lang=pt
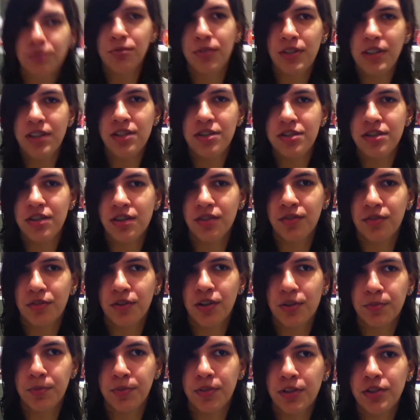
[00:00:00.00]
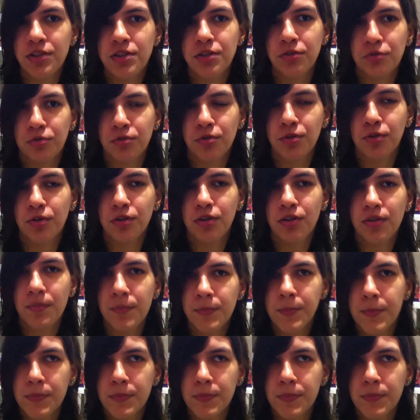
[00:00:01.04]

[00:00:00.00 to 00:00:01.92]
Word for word: o tweet, eu vou responder onde eu tô